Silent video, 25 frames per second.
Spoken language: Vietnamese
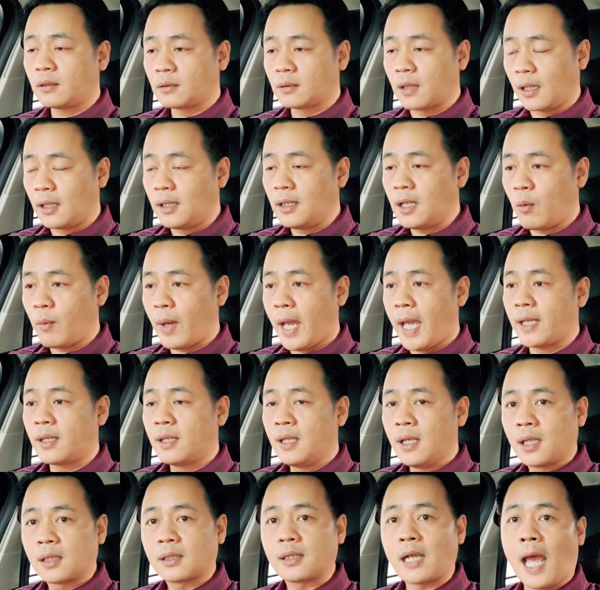tỉnh Long An
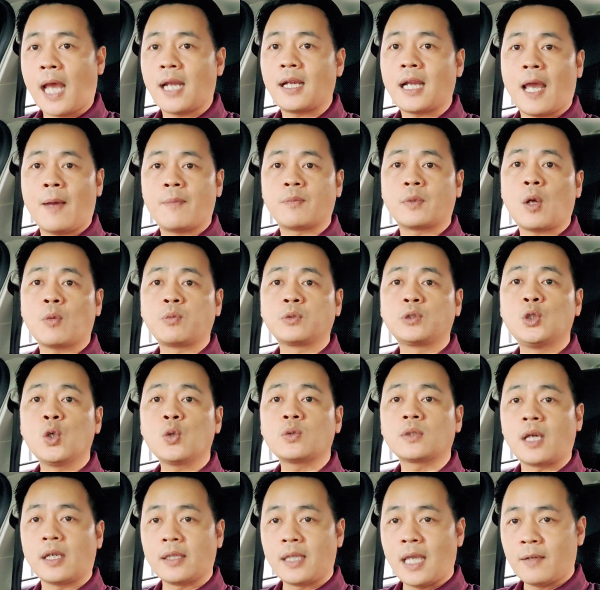đã làm trong suốt
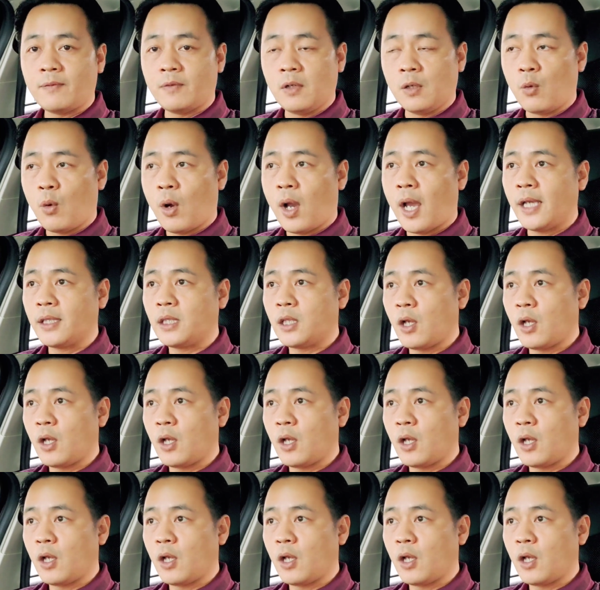thời gian vừa qua.